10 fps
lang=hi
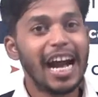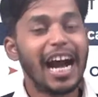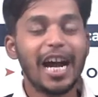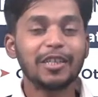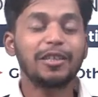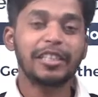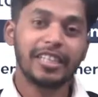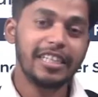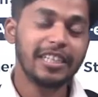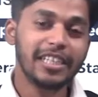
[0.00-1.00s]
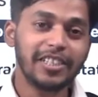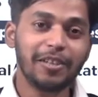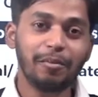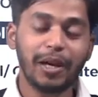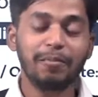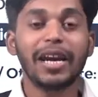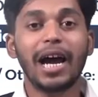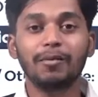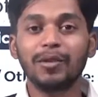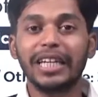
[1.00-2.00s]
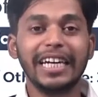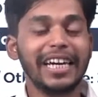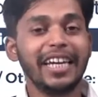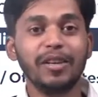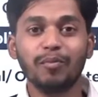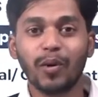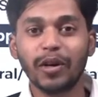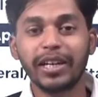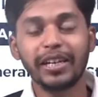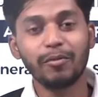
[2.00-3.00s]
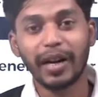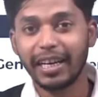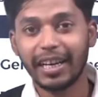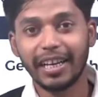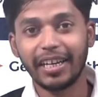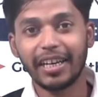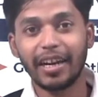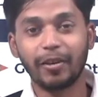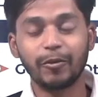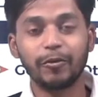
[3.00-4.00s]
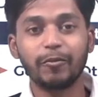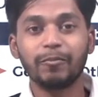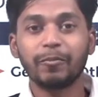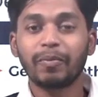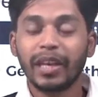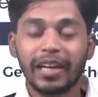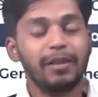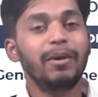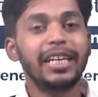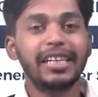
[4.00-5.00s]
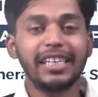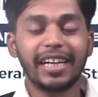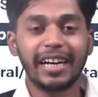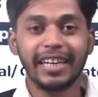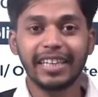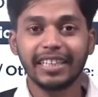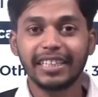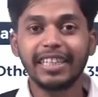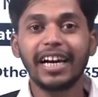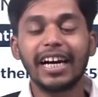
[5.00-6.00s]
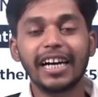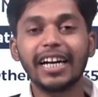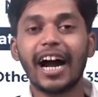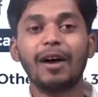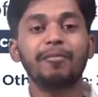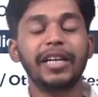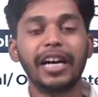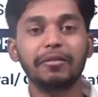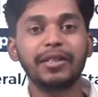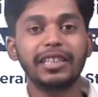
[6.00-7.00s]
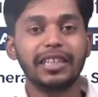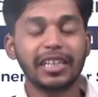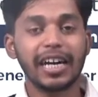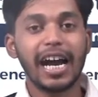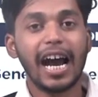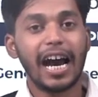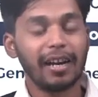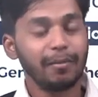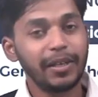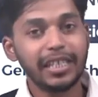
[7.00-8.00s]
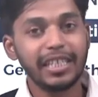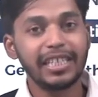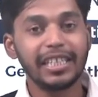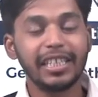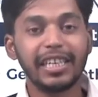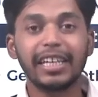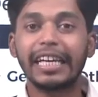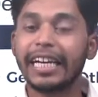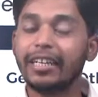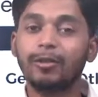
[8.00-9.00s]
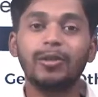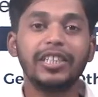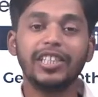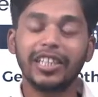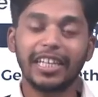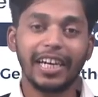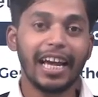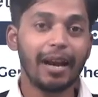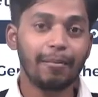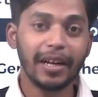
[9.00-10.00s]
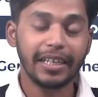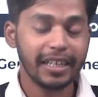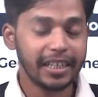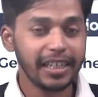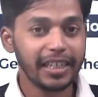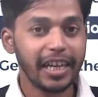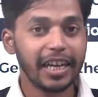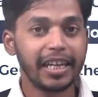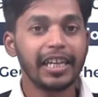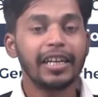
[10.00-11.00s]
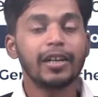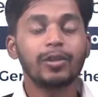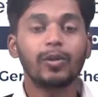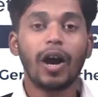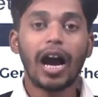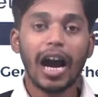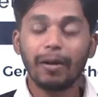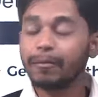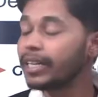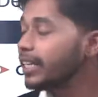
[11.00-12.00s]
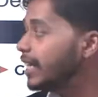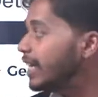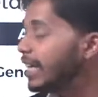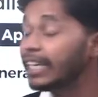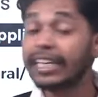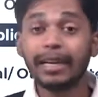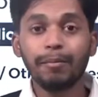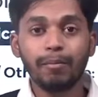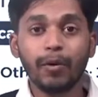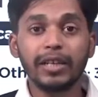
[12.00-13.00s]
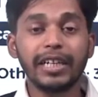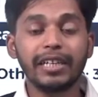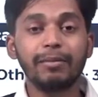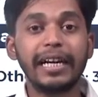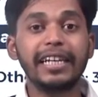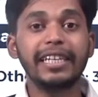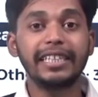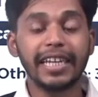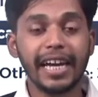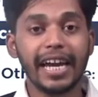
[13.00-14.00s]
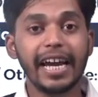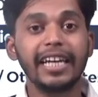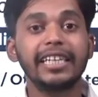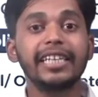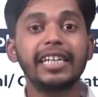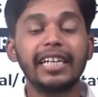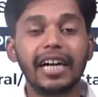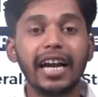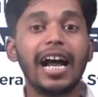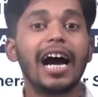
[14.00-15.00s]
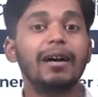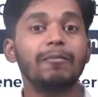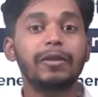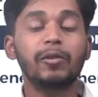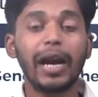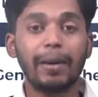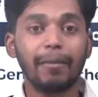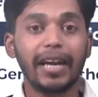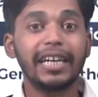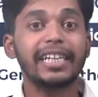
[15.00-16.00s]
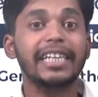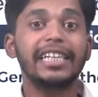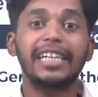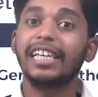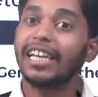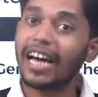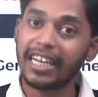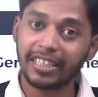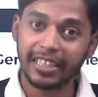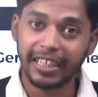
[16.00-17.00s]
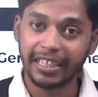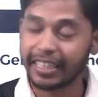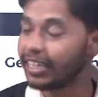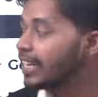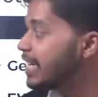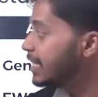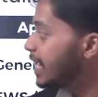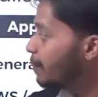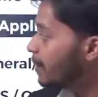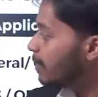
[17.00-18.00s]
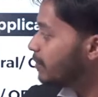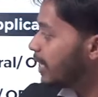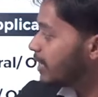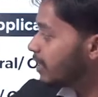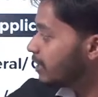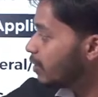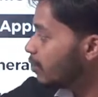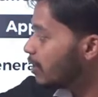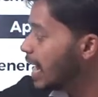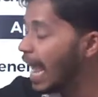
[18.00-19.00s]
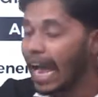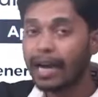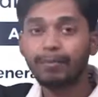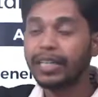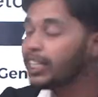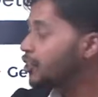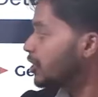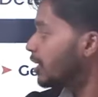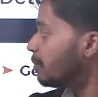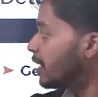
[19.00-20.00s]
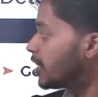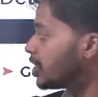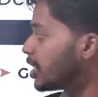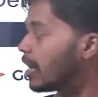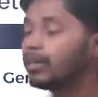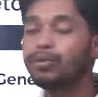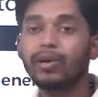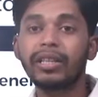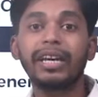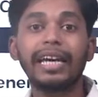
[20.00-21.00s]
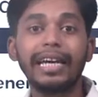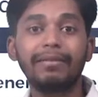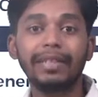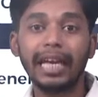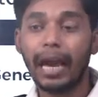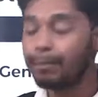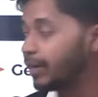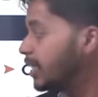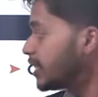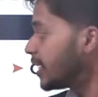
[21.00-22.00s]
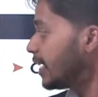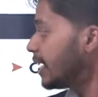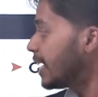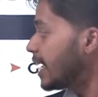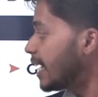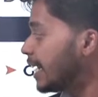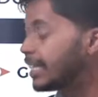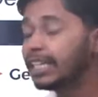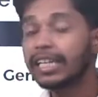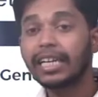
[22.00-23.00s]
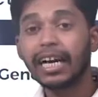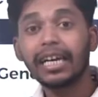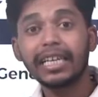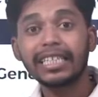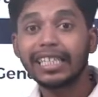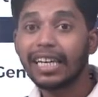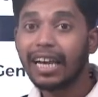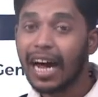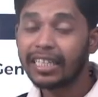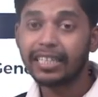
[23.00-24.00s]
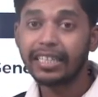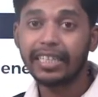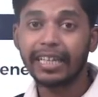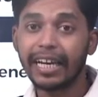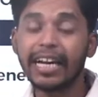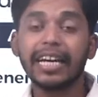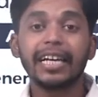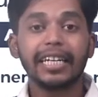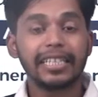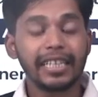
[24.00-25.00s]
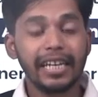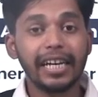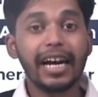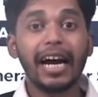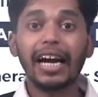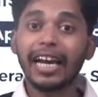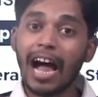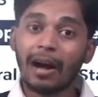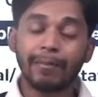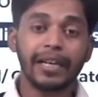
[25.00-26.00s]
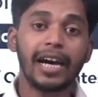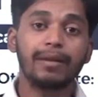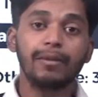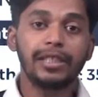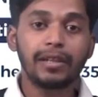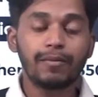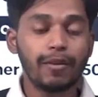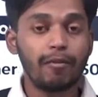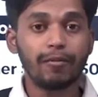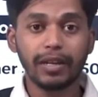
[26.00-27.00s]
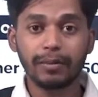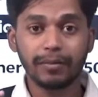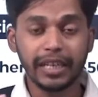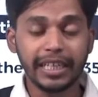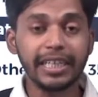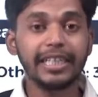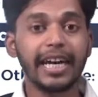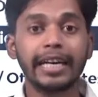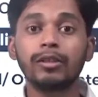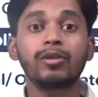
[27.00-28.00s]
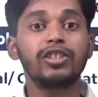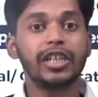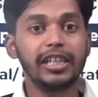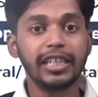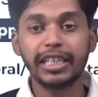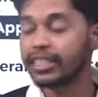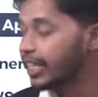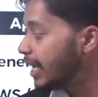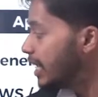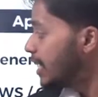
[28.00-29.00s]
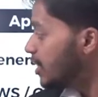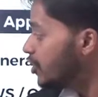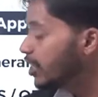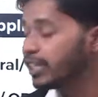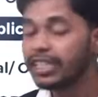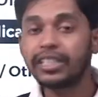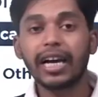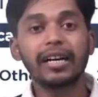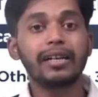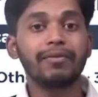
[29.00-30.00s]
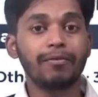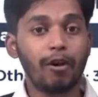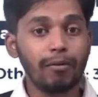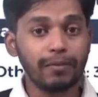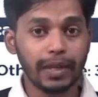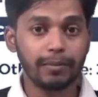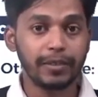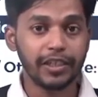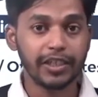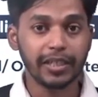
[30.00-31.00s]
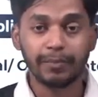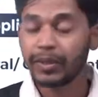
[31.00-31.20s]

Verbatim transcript: आज इस सेशन में मैं आपके लिए एक इम्पॉर्टेंट रिमाइंडर लेकर आया रिमाइंडर क्या है कि अगर आपने अभी तक आरपीएससी सीनियर ग्रेड टू टीचर के लिए अप्लाई नहीं किया है तो आपके लिए एक इम्पॉर्टेंट रिमाइंडर ये है कि कल आपको अप्लाई करने के लिए लास्ट डेट है यहाँ पर आप देख सकते हो एप्लीकेशन हमारा स्टार्ट हुआ था इलेवेंथ अप्रैल से लेकिन कल इसकी लास्ट डेट है इसीलिए अगर आपने अभी तक फॉर्म फिलअप नहीं किया है तो जल्दी कीजिए जल्दी जाकर फॉर्म फिलअप कीजिए